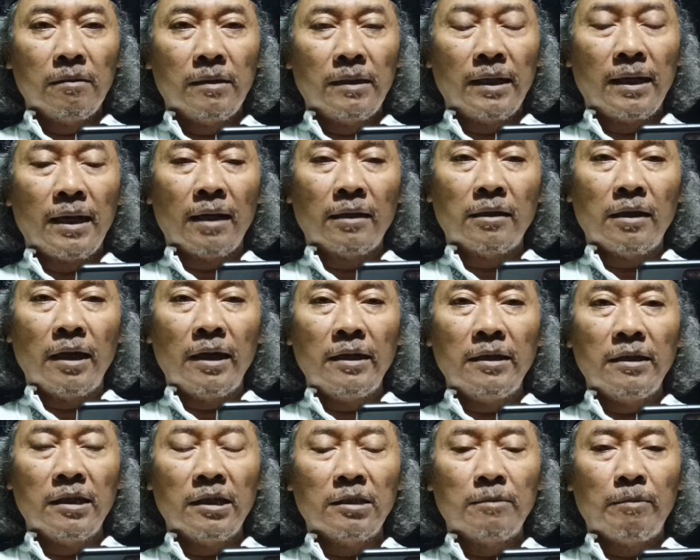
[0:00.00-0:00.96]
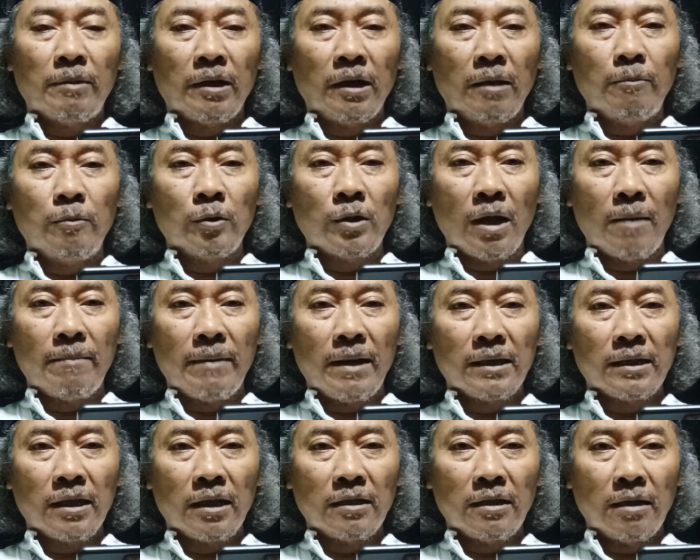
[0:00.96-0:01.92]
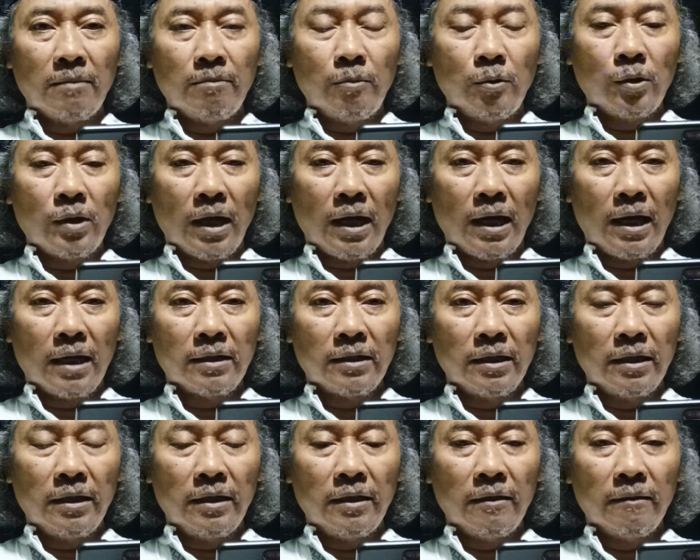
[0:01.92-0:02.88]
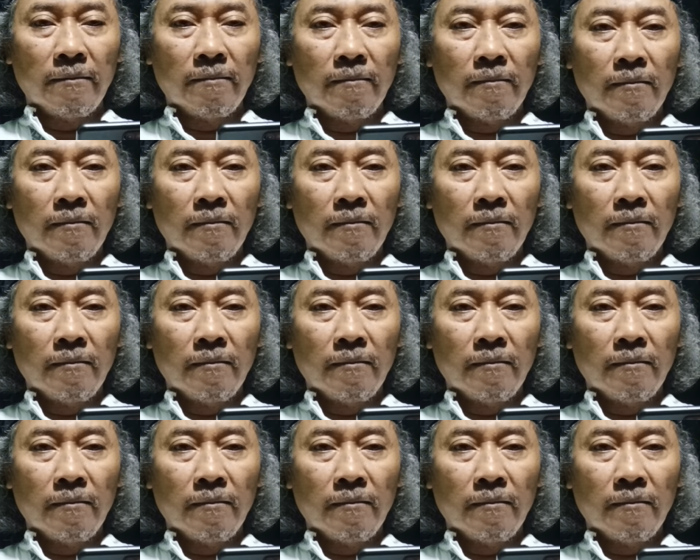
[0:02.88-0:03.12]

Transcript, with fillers: dikatainya sebagai buta mata dan buta hati.